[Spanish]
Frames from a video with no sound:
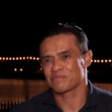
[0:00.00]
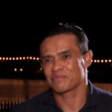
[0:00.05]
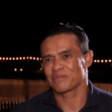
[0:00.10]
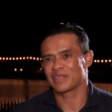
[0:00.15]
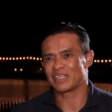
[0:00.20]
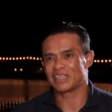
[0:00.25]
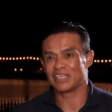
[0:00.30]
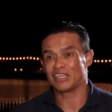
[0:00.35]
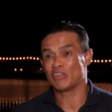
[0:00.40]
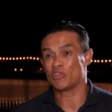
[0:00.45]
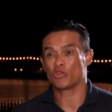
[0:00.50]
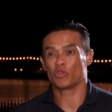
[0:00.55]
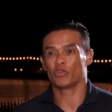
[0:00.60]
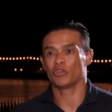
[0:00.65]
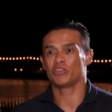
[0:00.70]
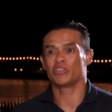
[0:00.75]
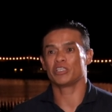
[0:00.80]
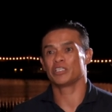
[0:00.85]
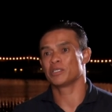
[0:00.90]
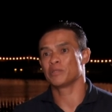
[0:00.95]
¿Me
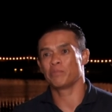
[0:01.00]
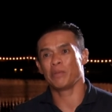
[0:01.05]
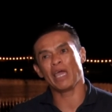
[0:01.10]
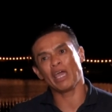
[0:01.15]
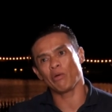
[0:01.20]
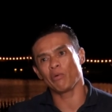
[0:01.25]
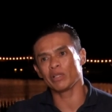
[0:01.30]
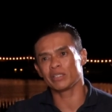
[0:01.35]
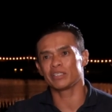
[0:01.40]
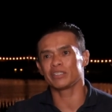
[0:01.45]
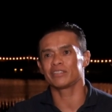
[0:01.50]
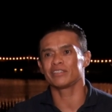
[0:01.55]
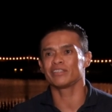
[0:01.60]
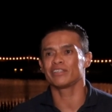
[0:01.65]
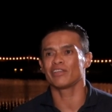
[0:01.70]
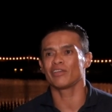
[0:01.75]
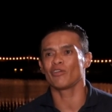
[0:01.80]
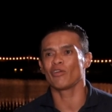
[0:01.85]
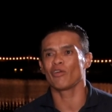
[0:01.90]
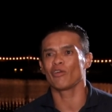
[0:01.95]
Entonces dice, ve, Walter
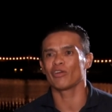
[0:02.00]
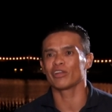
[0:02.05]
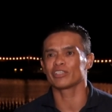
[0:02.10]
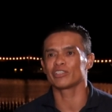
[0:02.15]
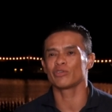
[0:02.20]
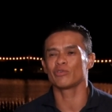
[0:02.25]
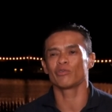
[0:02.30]
Centeno ahora sí